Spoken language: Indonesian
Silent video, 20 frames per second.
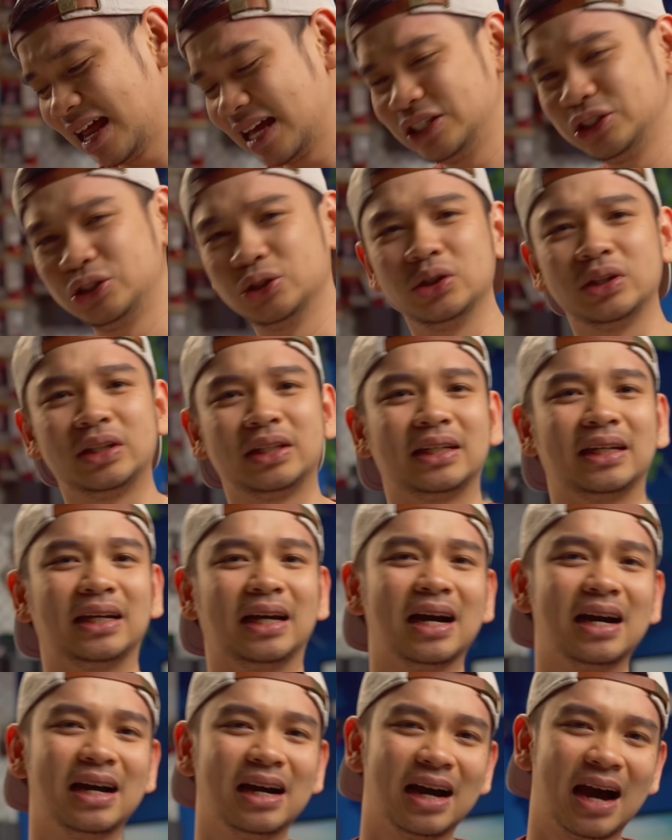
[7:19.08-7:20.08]
lanjut
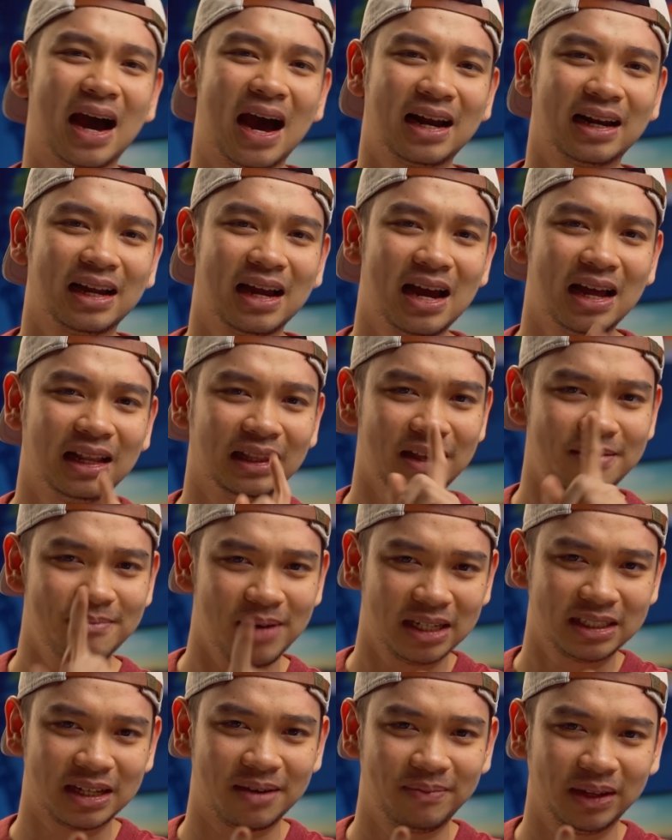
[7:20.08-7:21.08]
ke harga
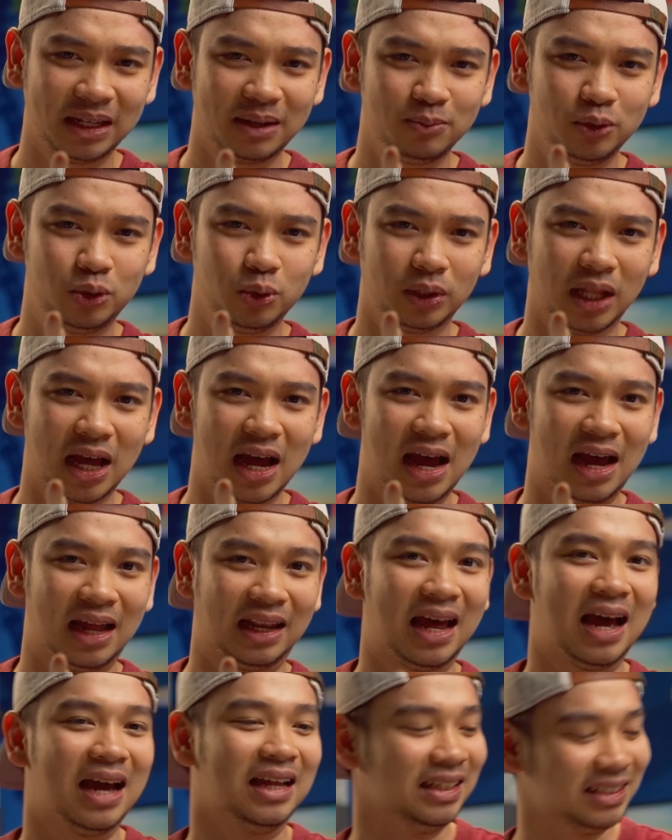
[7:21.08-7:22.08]
5-6 juta. Nah,